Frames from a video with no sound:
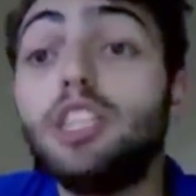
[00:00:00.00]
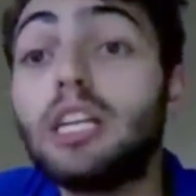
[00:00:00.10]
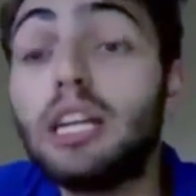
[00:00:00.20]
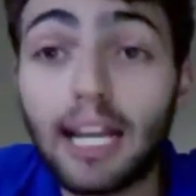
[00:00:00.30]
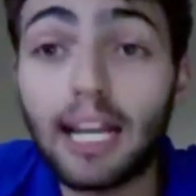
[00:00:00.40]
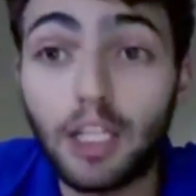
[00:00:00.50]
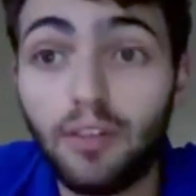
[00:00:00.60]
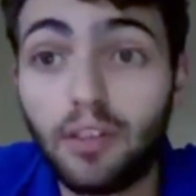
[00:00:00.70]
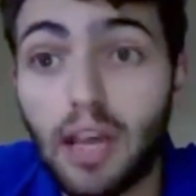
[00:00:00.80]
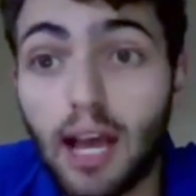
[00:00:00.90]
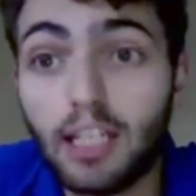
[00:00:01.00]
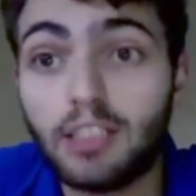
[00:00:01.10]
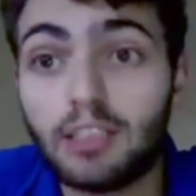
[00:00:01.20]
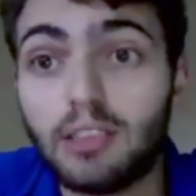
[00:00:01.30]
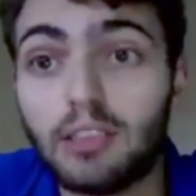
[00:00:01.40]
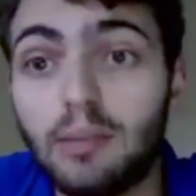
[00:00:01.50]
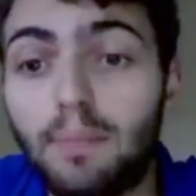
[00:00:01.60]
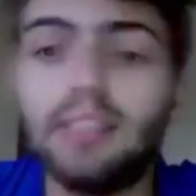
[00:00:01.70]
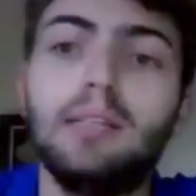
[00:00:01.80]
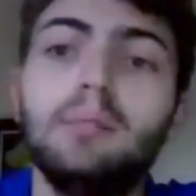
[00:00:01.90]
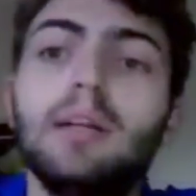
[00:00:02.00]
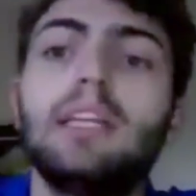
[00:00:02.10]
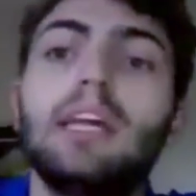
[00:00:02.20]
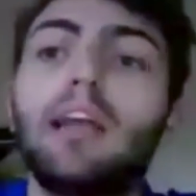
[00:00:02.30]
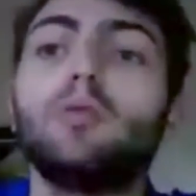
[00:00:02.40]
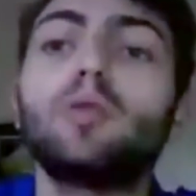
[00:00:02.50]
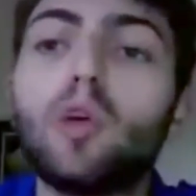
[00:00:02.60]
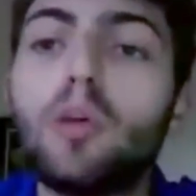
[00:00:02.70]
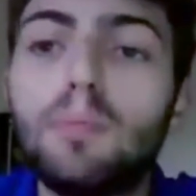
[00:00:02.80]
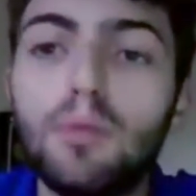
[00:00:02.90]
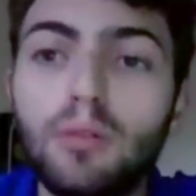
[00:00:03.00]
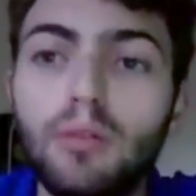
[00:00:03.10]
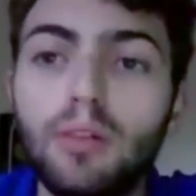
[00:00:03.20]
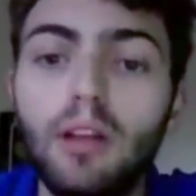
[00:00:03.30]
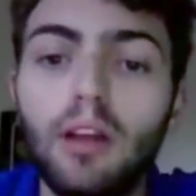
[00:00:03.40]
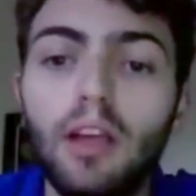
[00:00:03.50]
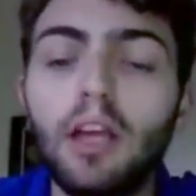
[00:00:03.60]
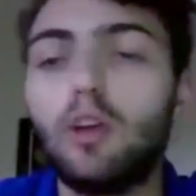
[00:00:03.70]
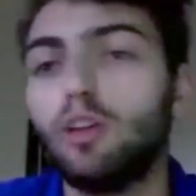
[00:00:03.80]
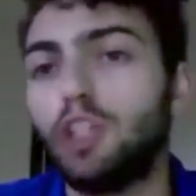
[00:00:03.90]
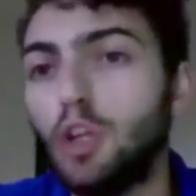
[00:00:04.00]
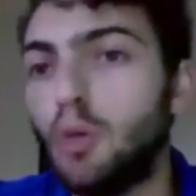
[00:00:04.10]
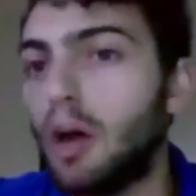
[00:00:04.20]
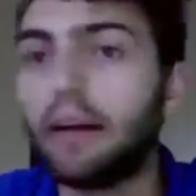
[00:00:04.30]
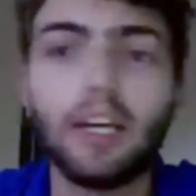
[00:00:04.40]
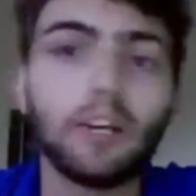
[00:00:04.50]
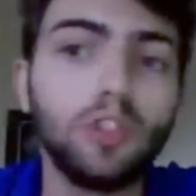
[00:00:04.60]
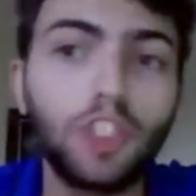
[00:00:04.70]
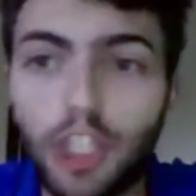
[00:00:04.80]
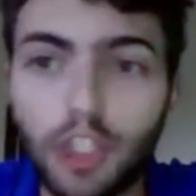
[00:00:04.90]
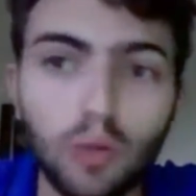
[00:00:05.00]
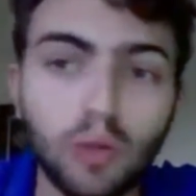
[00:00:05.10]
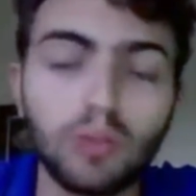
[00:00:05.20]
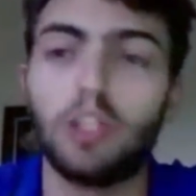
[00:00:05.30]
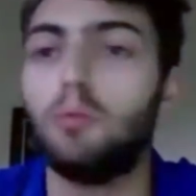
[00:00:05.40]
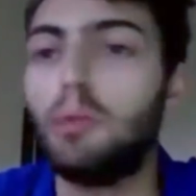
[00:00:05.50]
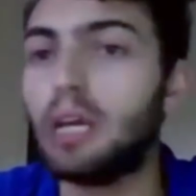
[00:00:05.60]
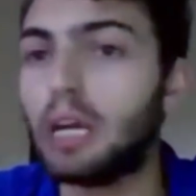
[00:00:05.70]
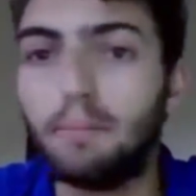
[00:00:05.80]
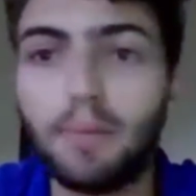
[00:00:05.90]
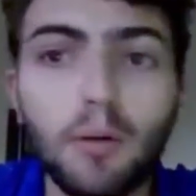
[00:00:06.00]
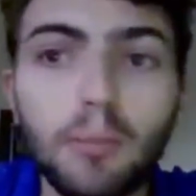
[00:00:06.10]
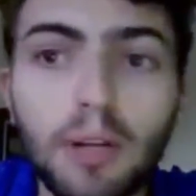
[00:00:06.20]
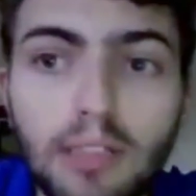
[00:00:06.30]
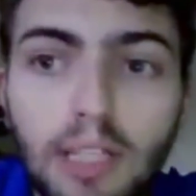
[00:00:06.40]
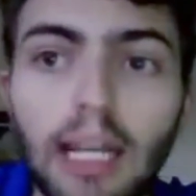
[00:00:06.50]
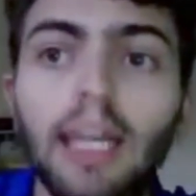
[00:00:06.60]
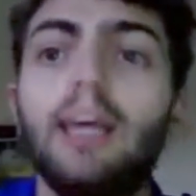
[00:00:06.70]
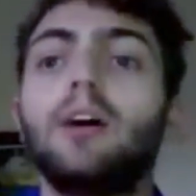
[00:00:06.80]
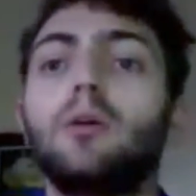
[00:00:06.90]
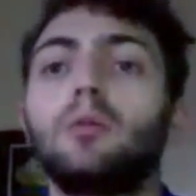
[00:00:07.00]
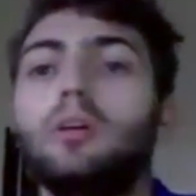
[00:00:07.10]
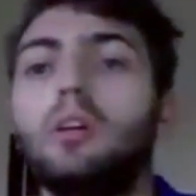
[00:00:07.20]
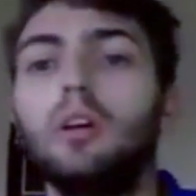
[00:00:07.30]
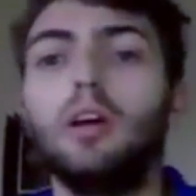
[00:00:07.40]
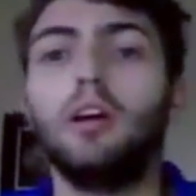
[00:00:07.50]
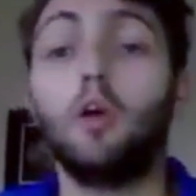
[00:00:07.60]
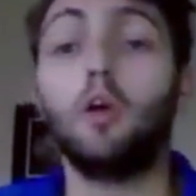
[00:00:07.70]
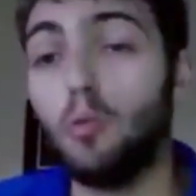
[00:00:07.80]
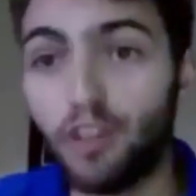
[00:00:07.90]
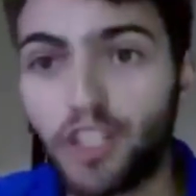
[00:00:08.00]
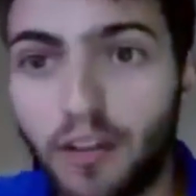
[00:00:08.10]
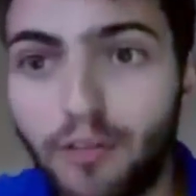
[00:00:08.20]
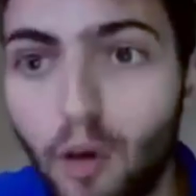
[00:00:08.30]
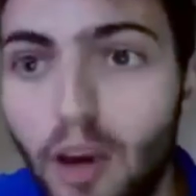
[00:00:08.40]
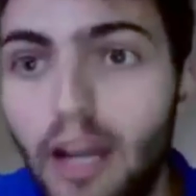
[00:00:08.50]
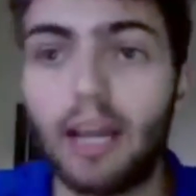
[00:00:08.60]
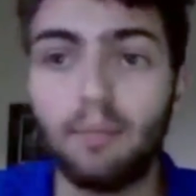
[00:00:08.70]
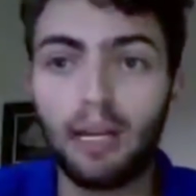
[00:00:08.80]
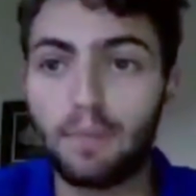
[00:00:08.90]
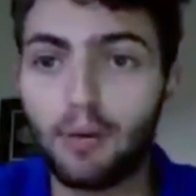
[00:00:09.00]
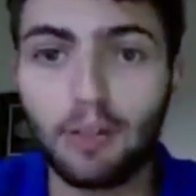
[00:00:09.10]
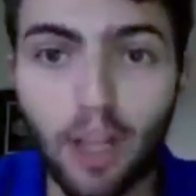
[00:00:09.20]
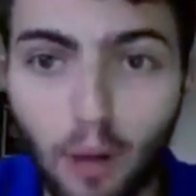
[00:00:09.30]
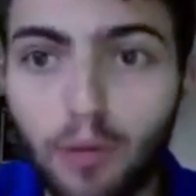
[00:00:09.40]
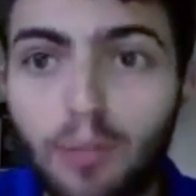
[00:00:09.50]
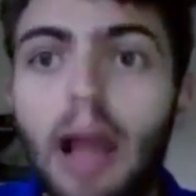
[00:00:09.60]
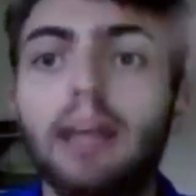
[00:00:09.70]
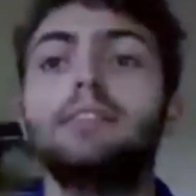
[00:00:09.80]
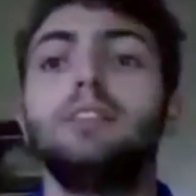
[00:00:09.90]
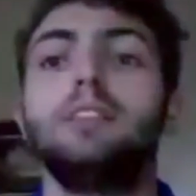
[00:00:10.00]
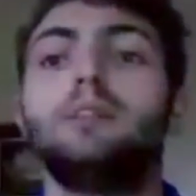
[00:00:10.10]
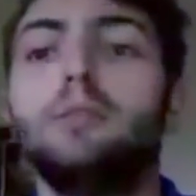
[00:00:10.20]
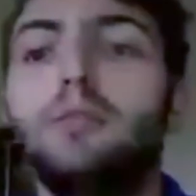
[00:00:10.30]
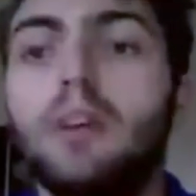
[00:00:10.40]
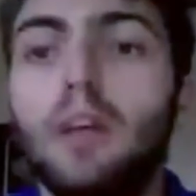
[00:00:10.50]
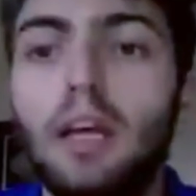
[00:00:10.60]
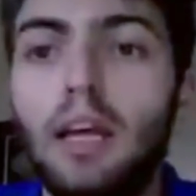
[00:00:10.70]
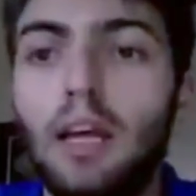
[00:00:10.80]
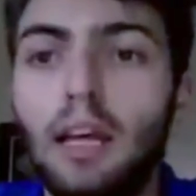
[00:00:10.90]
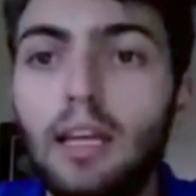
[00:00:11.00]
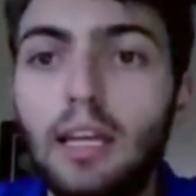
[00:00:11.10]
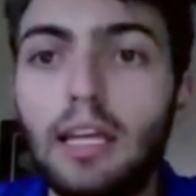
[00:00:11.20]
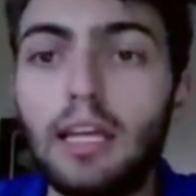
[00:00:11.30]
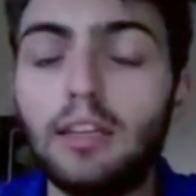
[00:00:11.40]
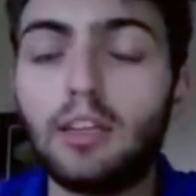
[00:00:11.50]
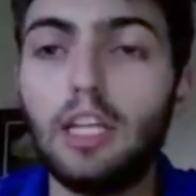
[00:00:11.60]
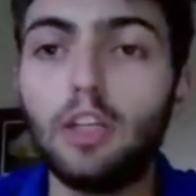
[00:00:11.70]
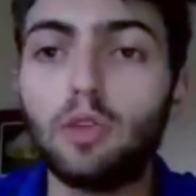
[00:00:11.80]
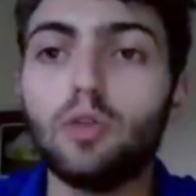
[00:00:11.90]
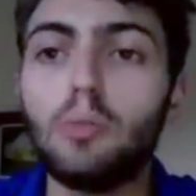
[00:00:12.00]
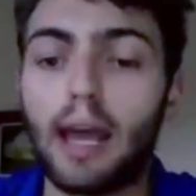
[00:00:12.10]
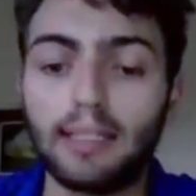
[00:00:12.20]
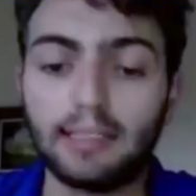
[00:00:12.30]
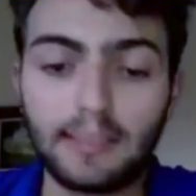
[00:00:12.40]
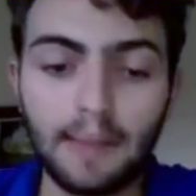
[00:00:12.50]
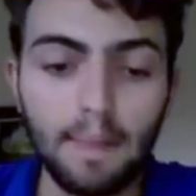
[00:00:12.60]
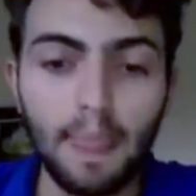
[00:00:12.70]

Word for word: de criatividade para se manter lá no topo e continuar ganhando os títulos, sendo bicampeão brasileiro, como já foi, né? Bicampeão da Copa do Brasil, e, e tudo mais.